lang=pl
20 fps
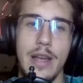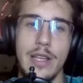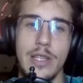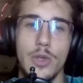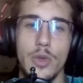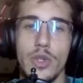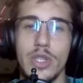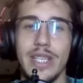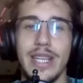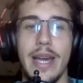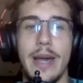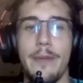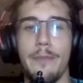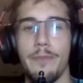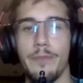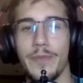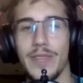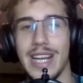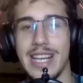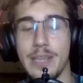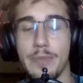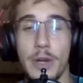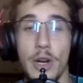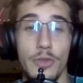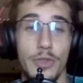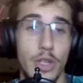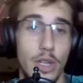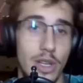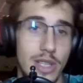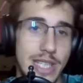słusznie
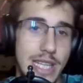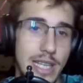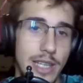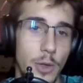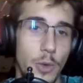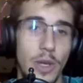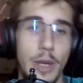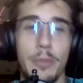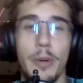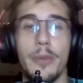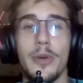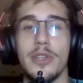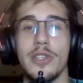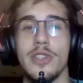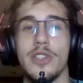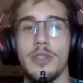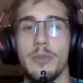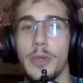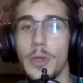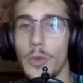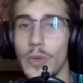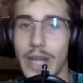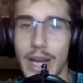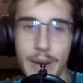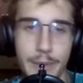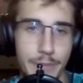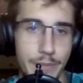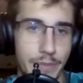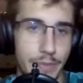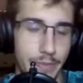Kasparow to ocenił i po prostu zbił
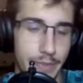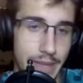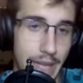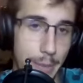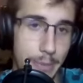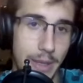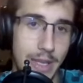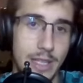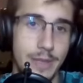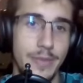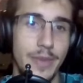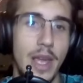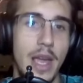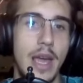na D5.